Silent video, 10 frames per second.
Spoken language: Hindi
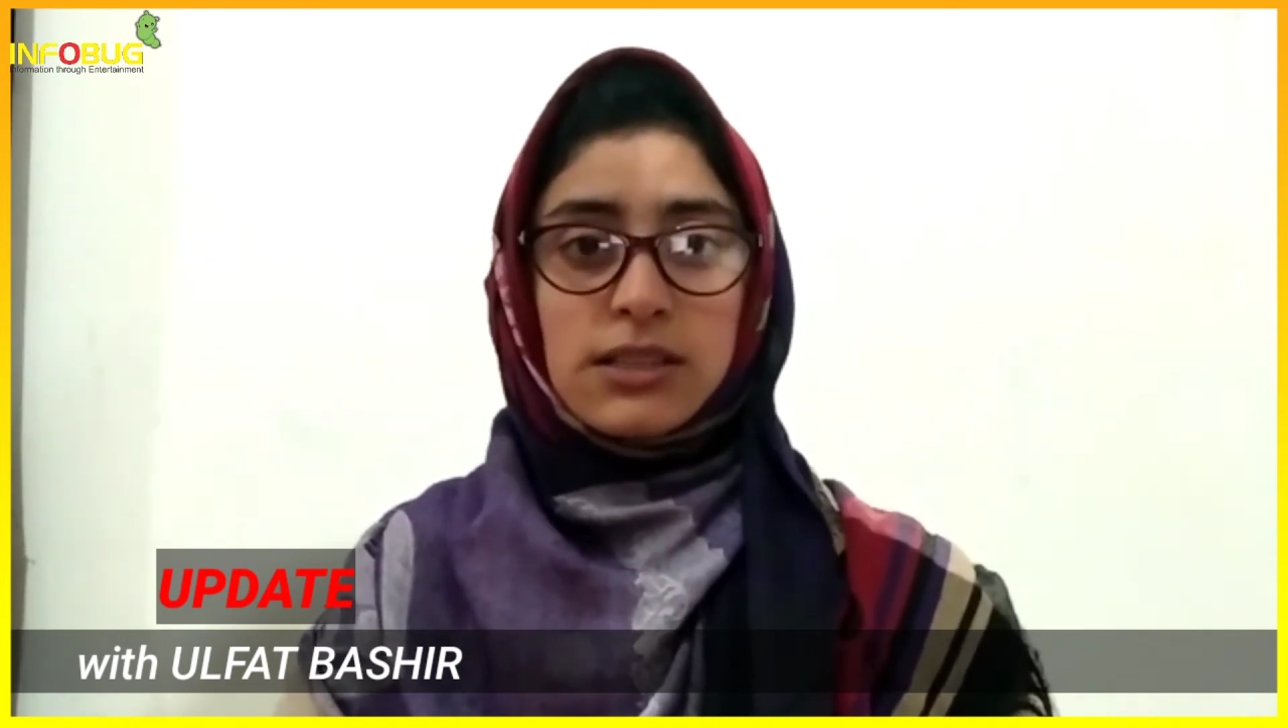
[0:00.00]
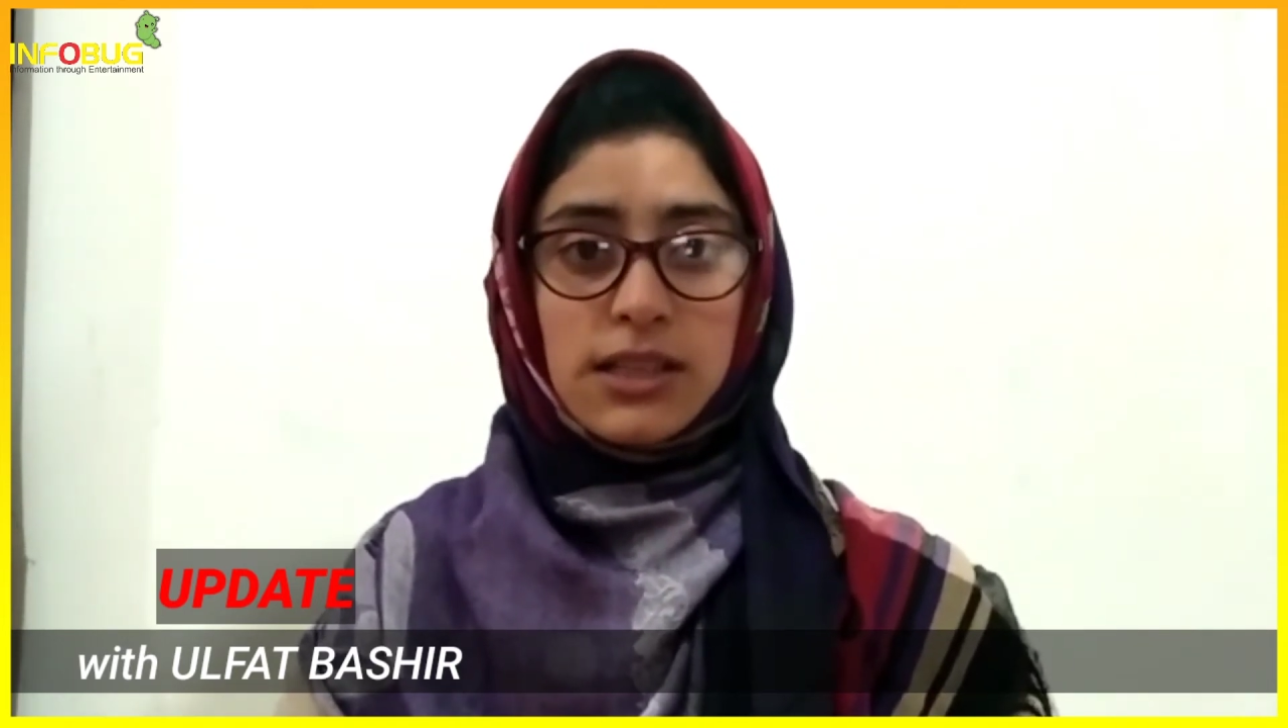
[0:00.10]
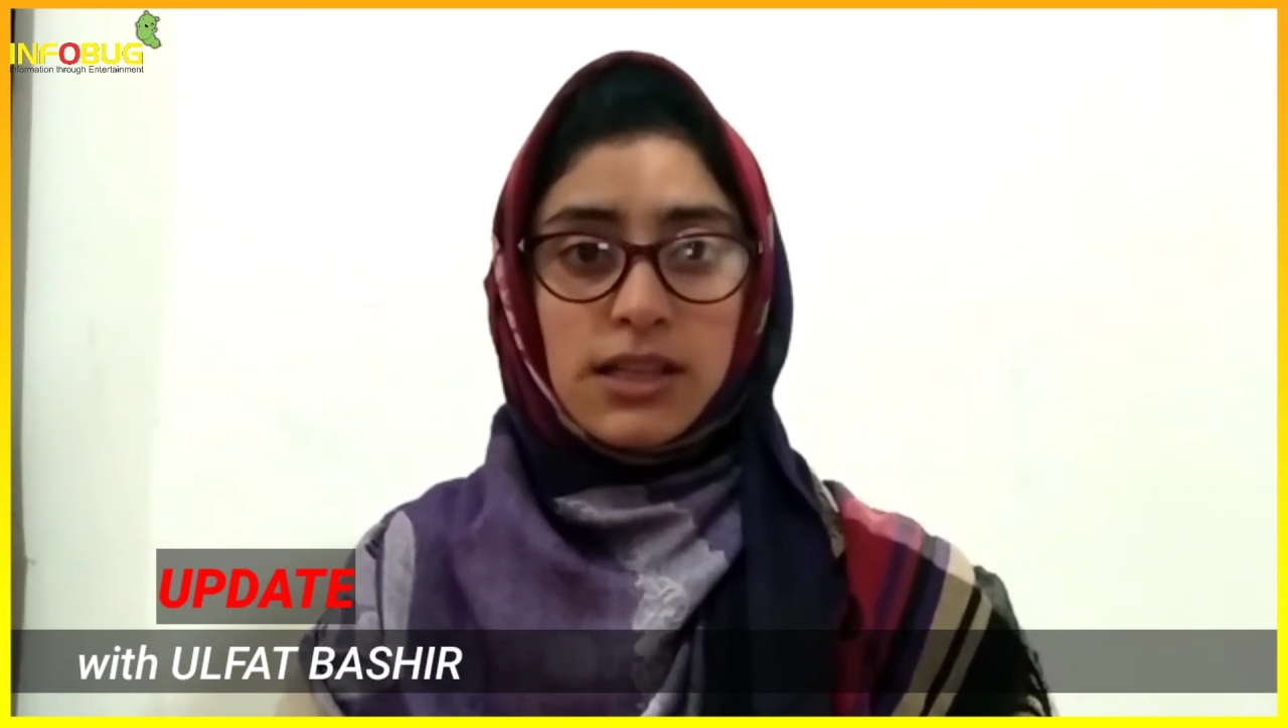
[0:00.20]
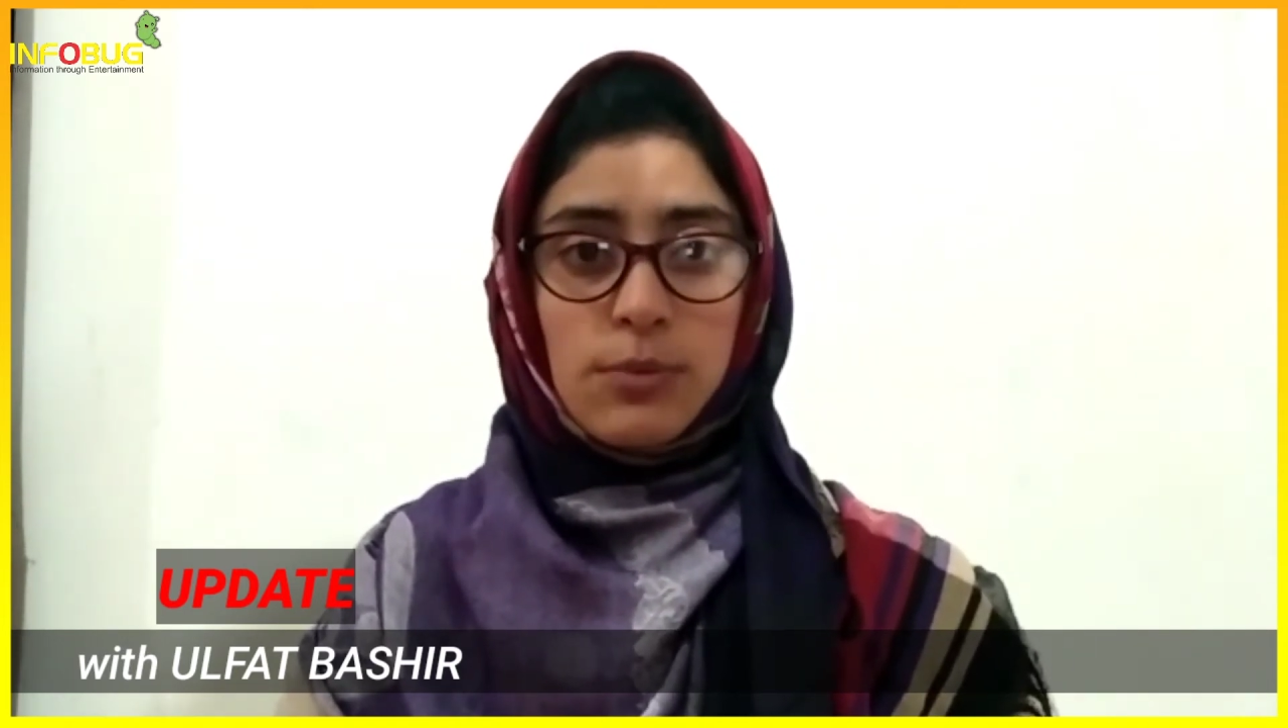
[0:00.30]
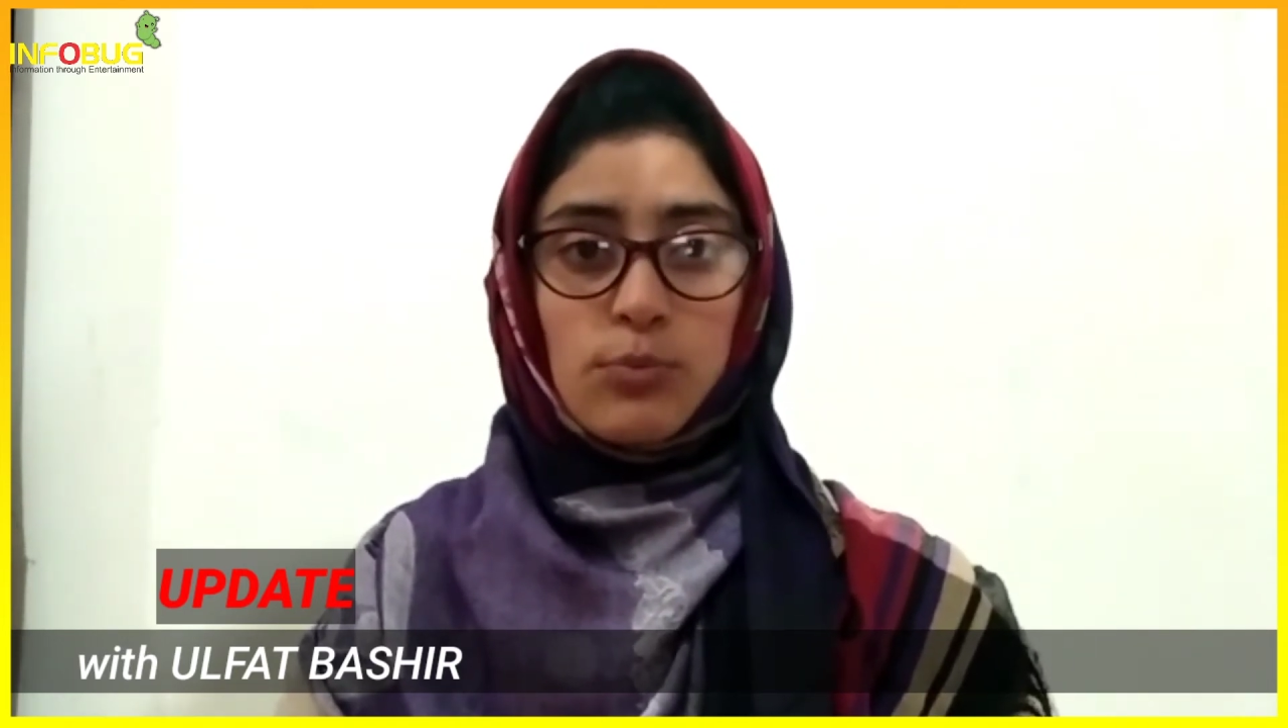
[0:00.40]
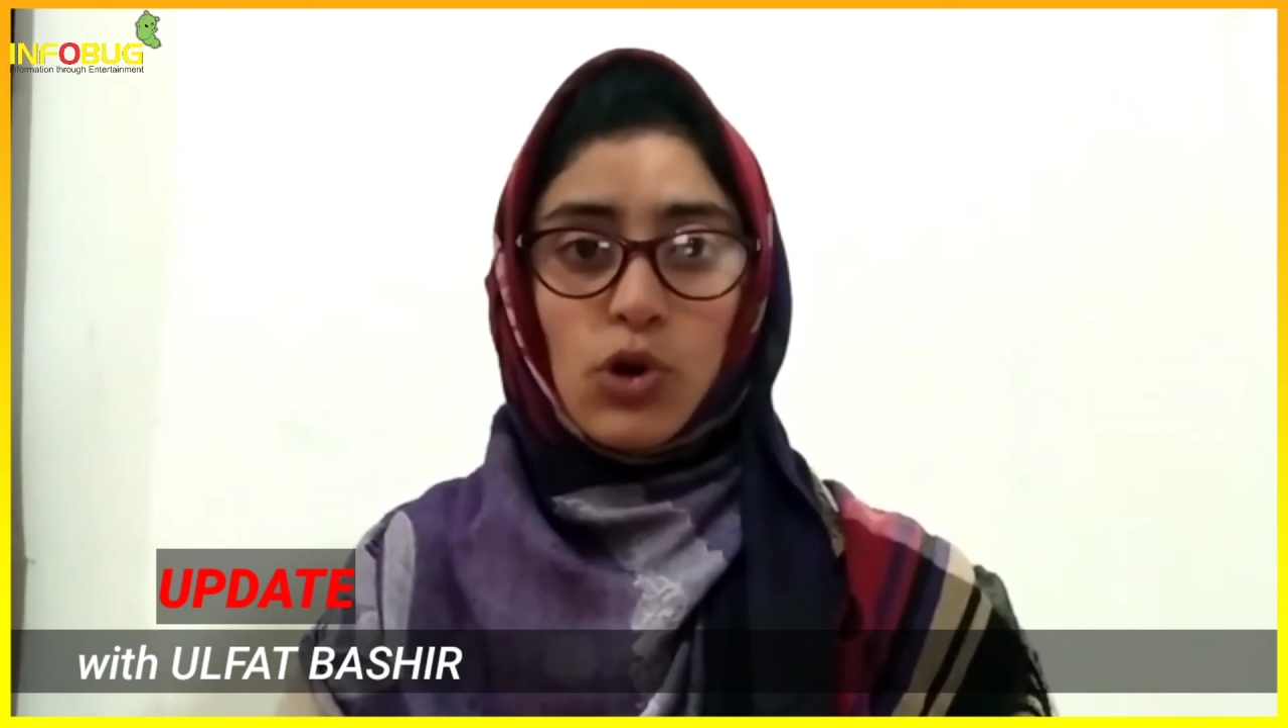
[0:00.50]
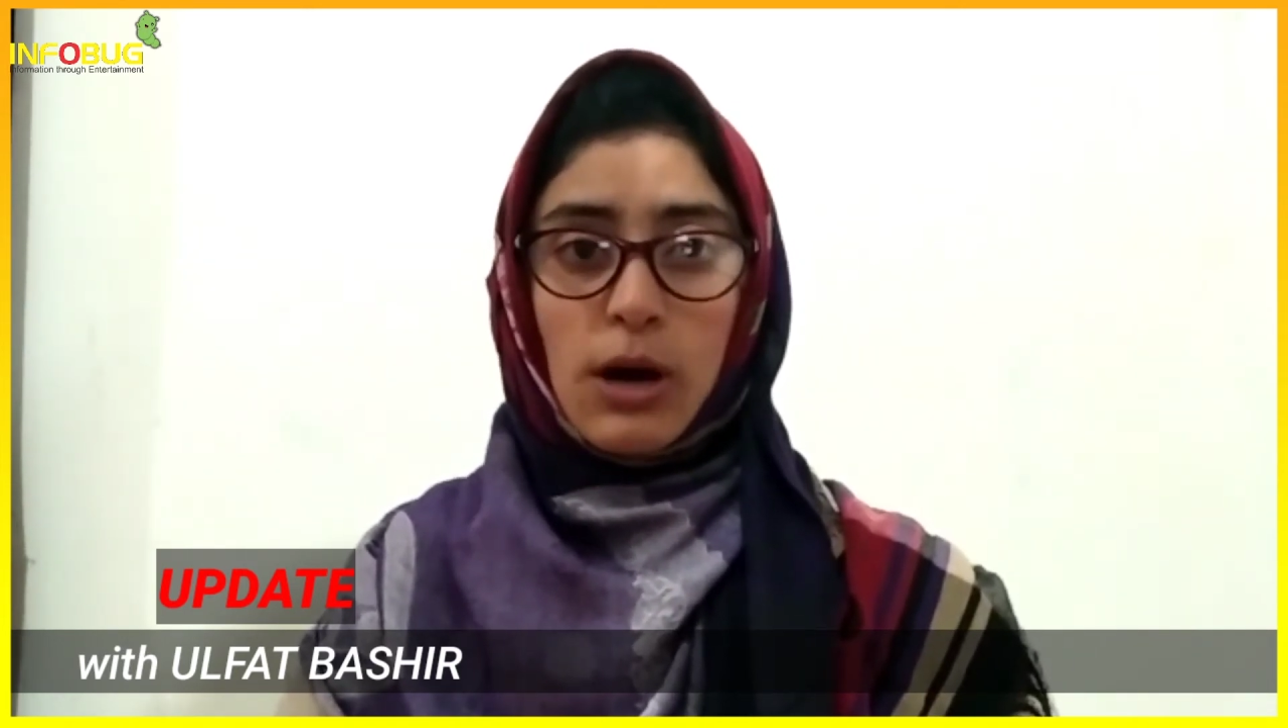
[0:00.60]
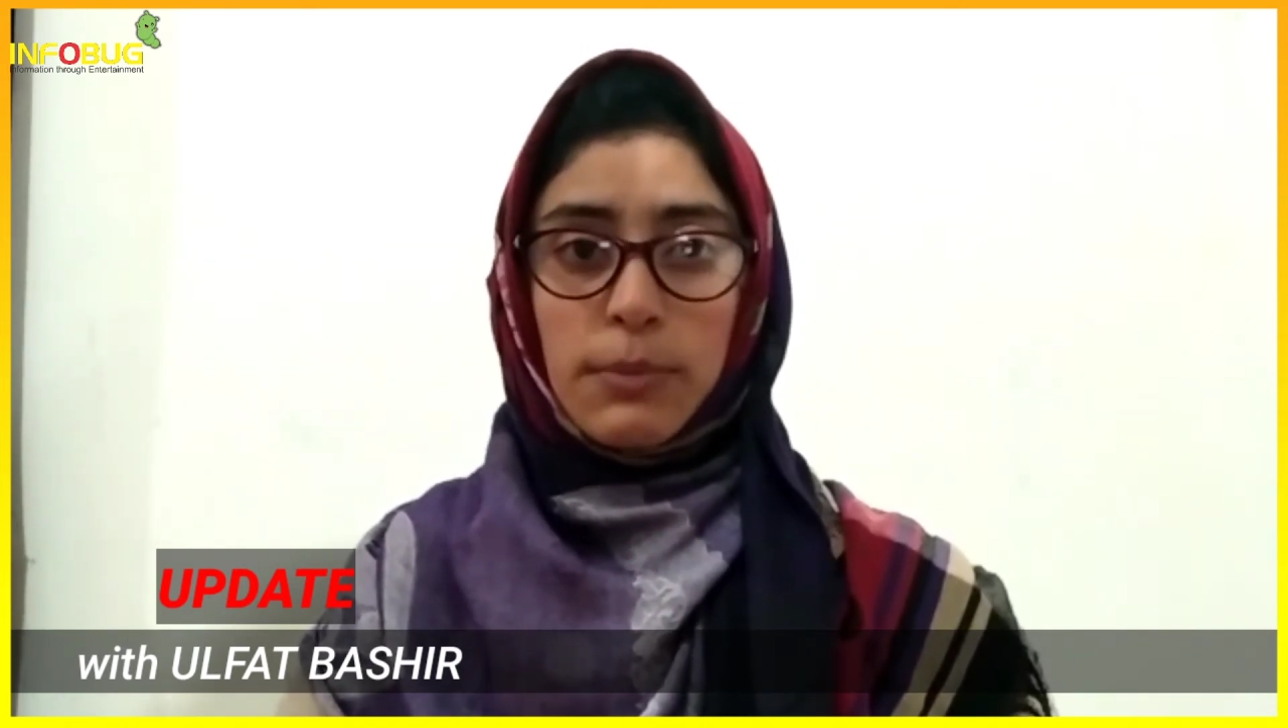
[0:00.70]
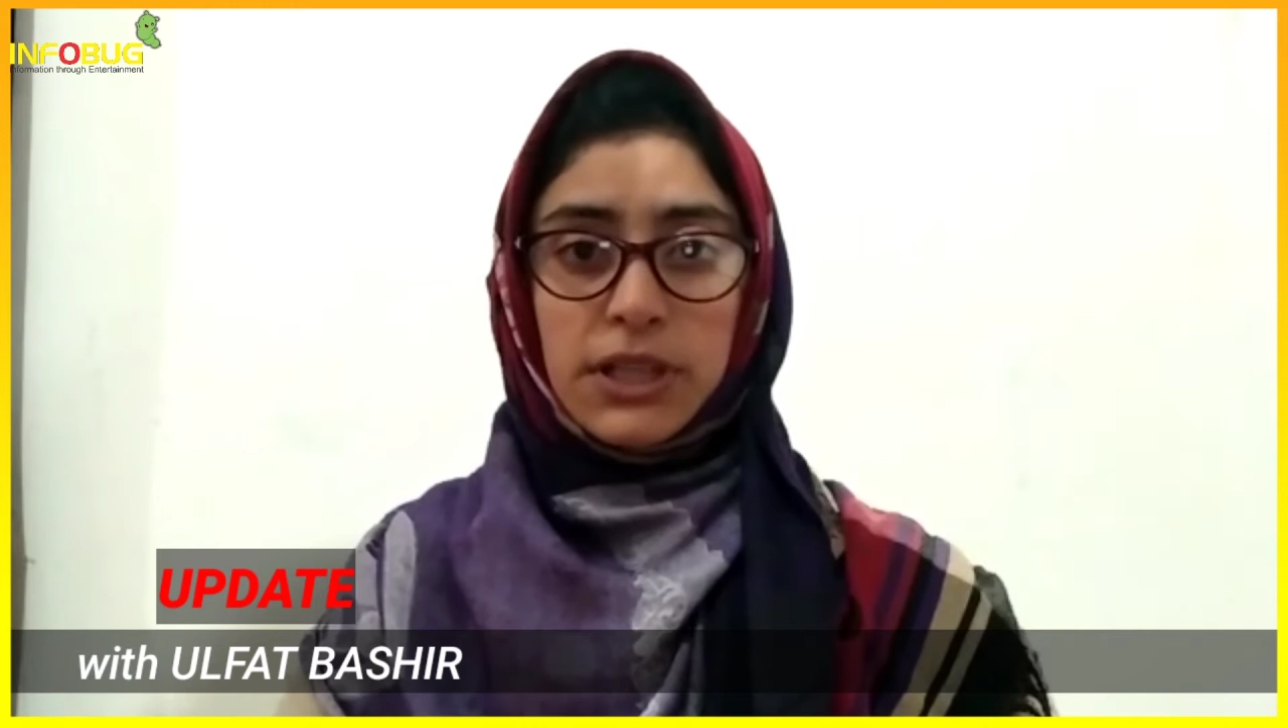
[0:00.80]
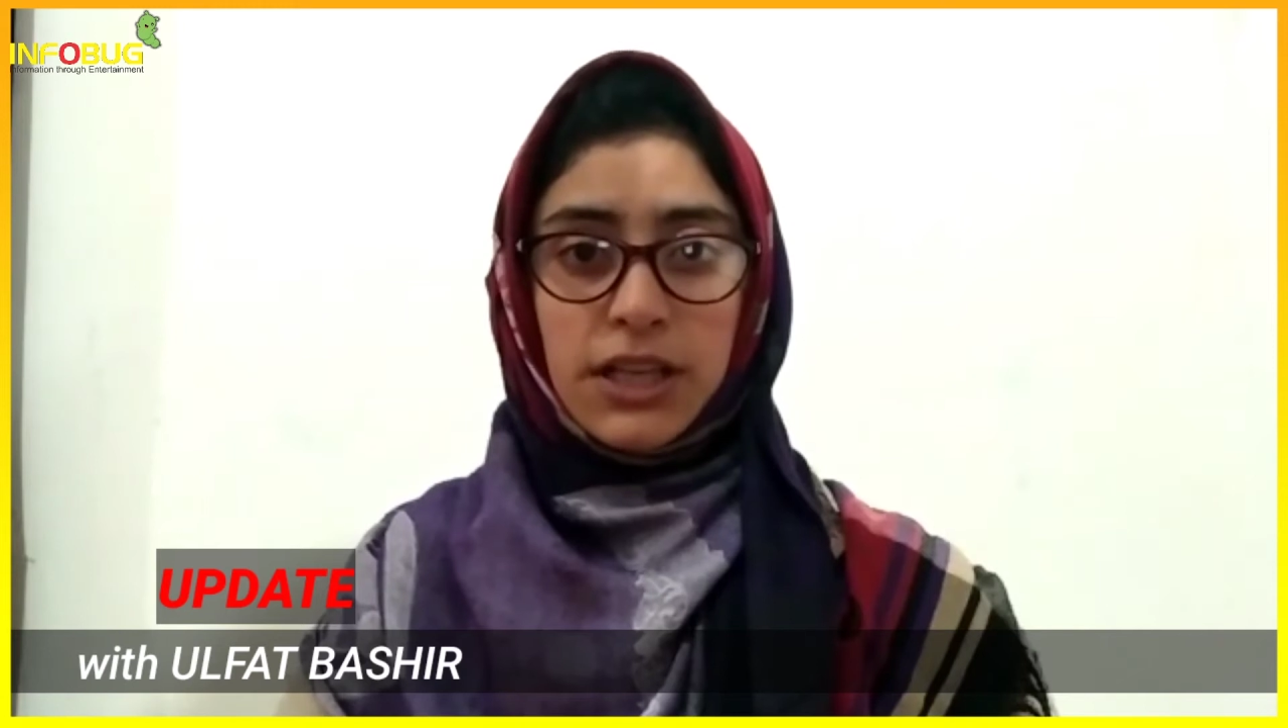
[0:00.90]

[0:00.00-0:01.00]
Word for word: सन ऑफ मोहम्मद